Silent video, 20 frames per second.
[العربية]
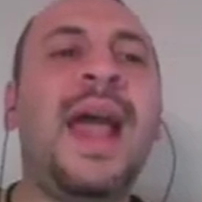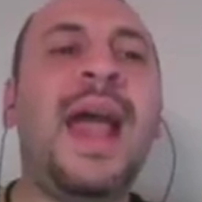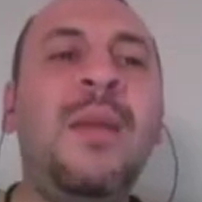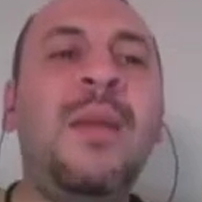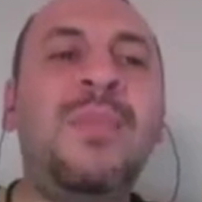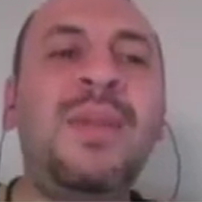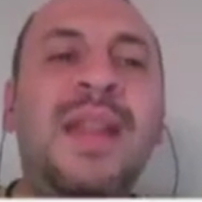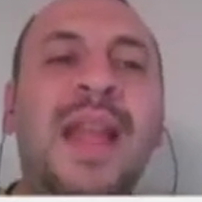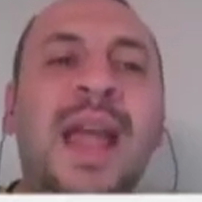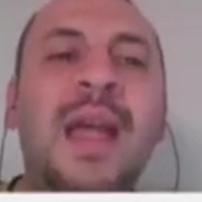
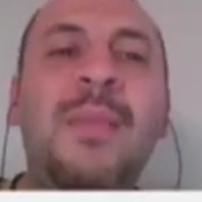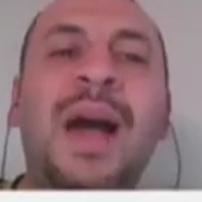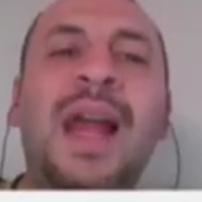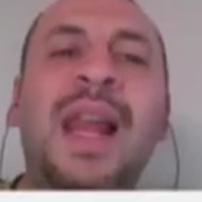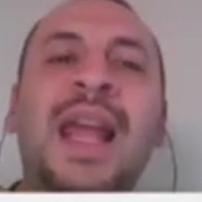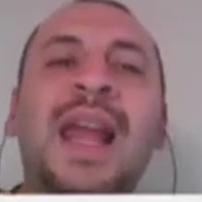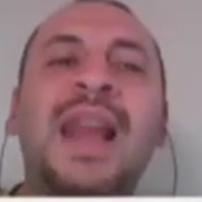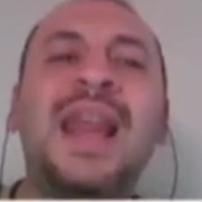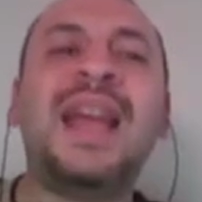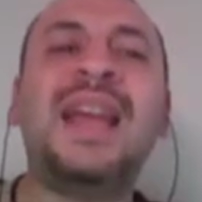البدايه مع
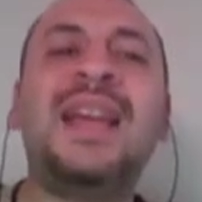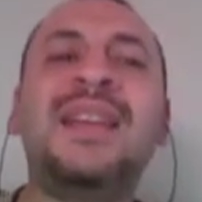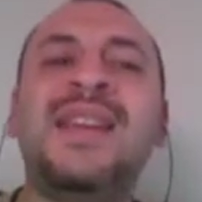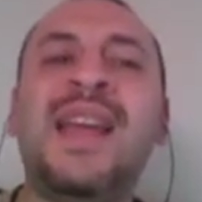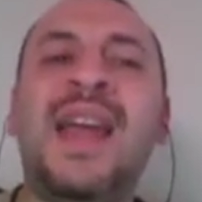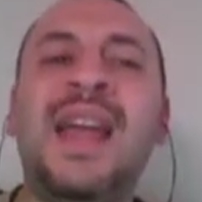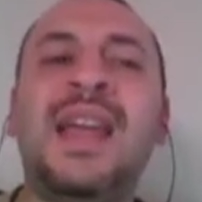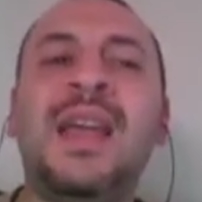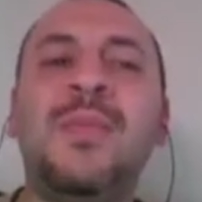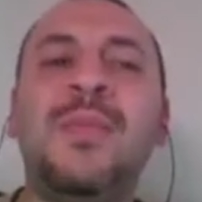الخلايا
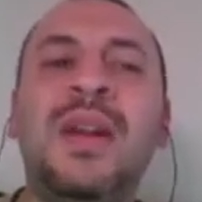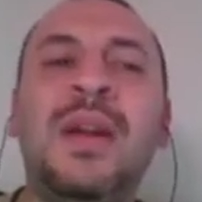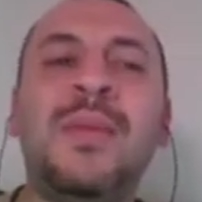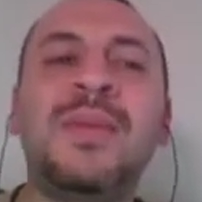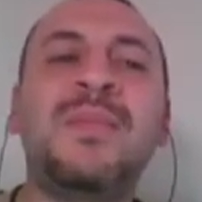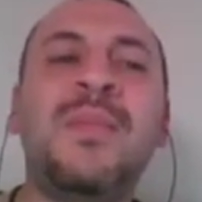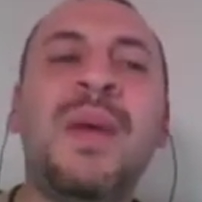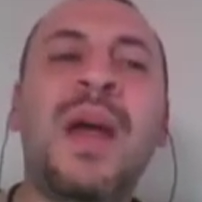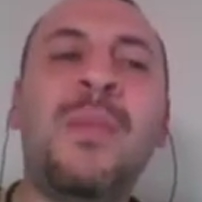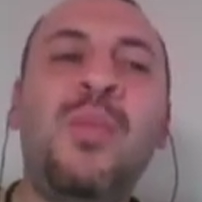الجذعيه الكبيره
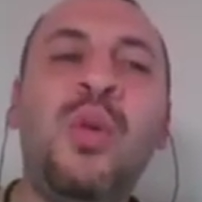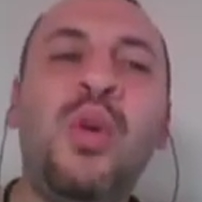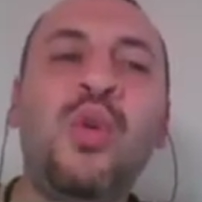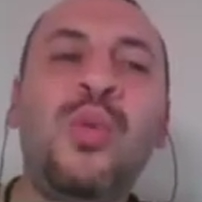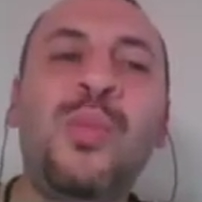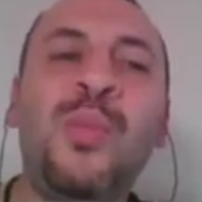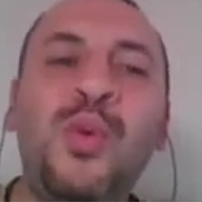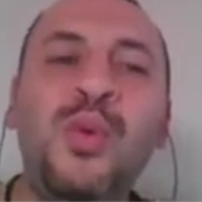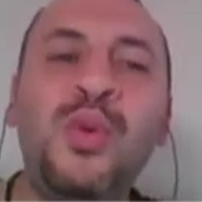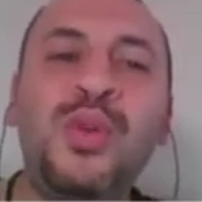اسمها
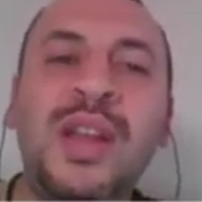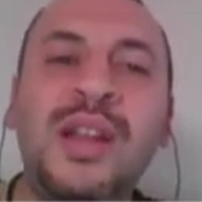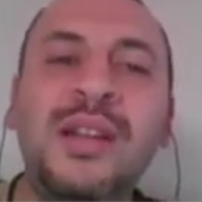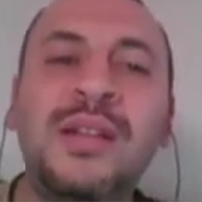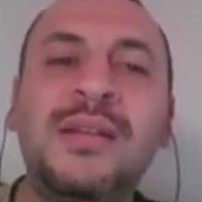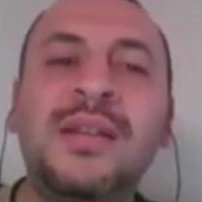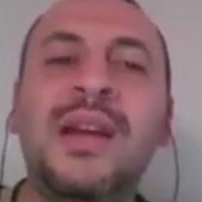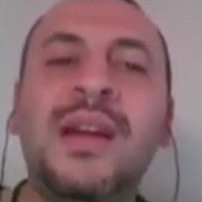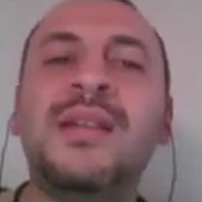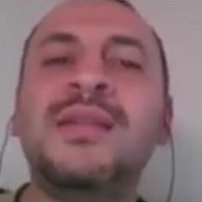
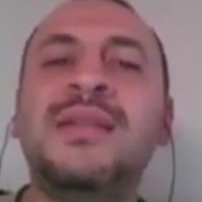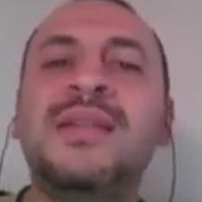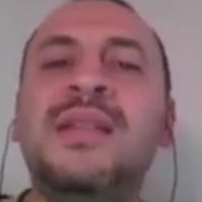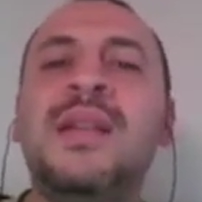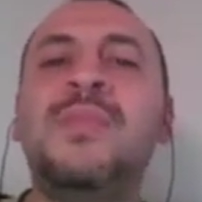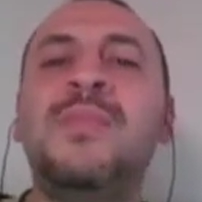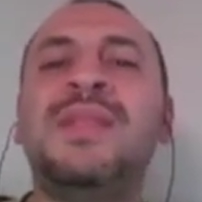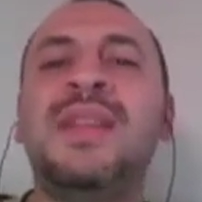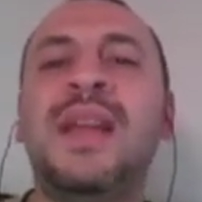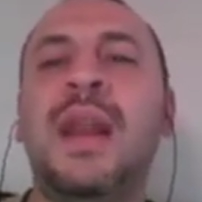بلوروبوتنت
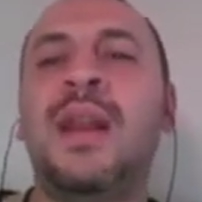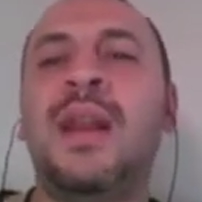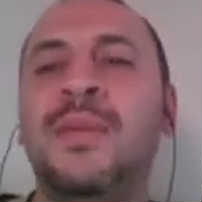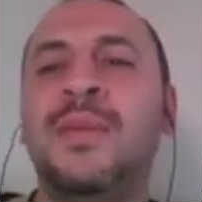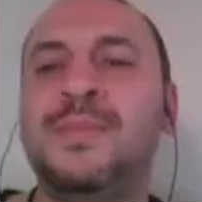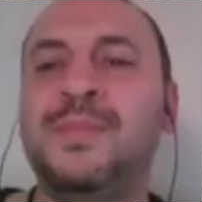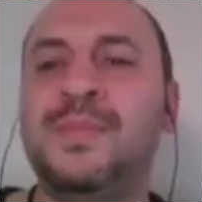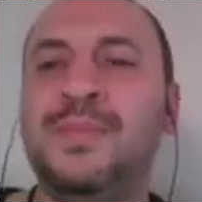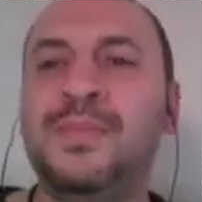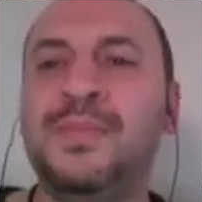ستيم سيل.